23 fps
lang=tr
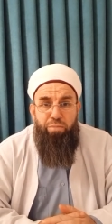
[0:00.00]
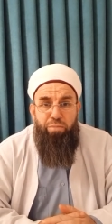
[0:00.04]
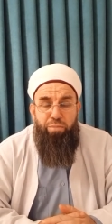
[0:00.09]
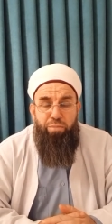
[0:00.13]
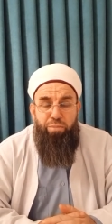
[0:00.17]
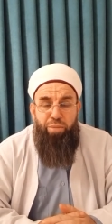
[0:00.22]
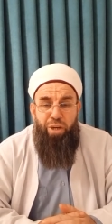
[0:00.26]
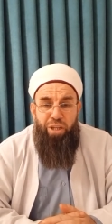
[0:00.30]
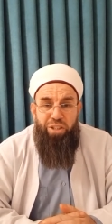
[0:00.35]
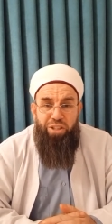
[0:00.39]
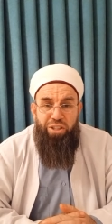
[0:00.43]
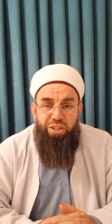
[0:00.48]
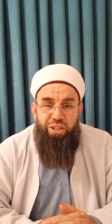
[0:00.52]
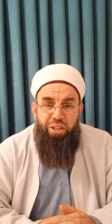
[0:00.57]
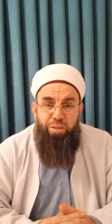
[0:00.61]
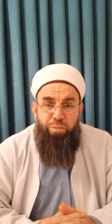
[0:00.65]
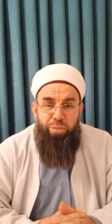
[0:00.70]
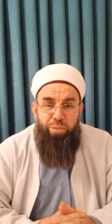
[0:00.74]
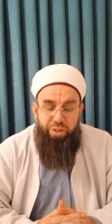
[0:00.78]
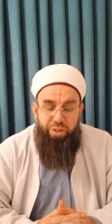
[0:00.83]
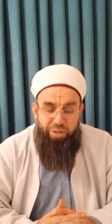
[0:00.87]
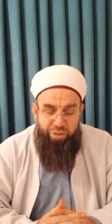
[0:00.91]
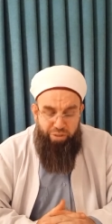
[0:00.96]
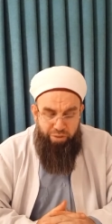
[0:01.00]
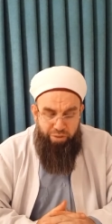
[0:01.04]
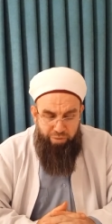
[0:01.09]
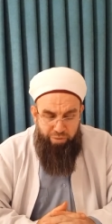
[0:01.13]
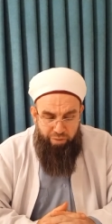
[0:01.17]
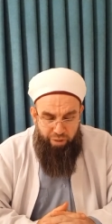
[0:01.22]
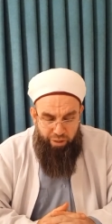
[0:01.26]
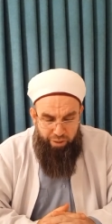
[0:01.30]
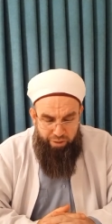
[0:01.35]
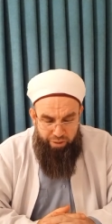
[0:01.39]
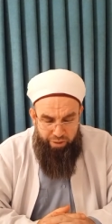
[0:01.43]
başka bir
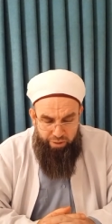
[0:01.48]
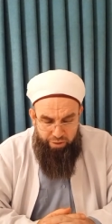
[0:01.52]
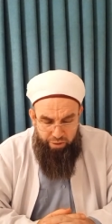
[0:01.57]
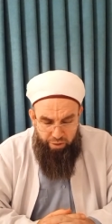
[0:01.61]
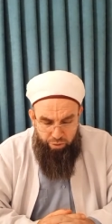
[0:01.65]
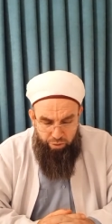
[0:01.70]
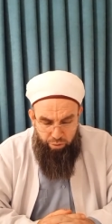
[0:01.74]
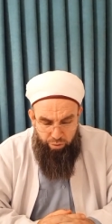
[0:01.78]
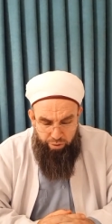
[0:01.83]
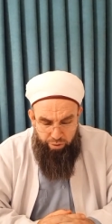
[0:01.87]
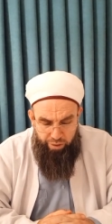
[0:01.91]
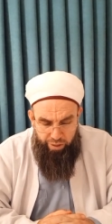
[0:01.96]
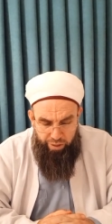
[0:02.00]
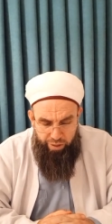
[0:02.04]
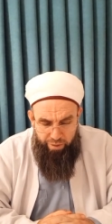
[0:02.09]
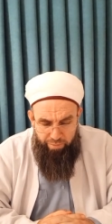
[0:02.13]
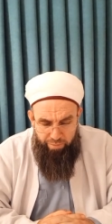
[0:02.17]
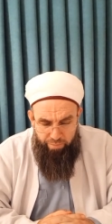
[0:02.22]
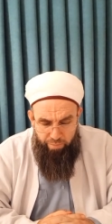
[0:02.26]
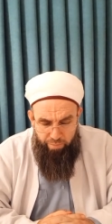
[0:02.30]
rivayete göre